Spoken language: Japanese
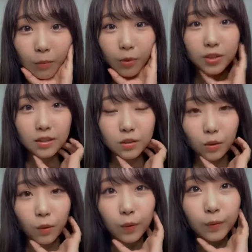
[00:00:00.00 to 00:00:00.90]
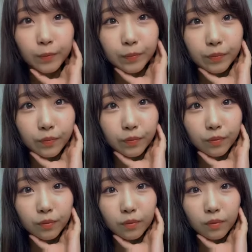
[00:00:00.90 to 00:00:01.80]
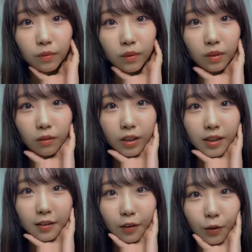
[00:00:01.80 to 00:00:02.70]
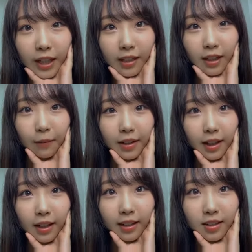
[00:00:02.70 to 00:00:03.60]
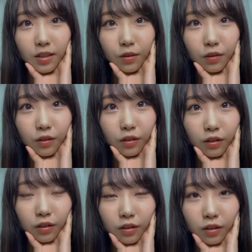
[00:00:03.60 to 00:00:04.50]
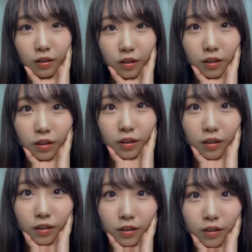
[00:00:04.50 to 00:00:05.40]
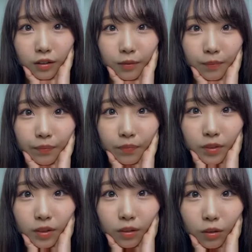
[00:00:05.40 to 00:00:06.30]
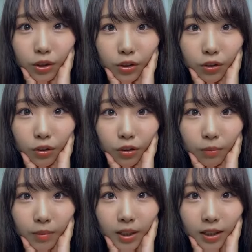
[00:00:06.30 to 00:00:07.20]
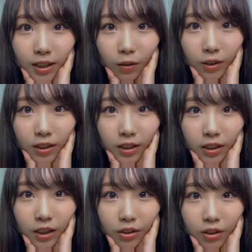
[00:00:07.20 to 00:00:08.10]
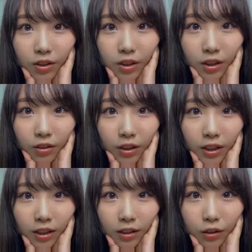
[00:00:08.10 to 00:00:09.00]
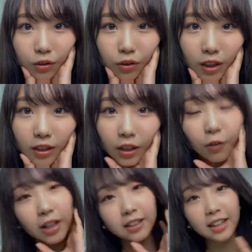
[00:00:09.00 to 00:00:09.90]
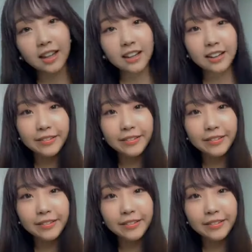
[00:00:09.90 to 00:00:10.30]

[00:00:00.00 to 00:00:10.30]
55分までにお話会入室しないといけないからちょうどよかったよかった私は50分にこの配信は終わりますキューブもよろしく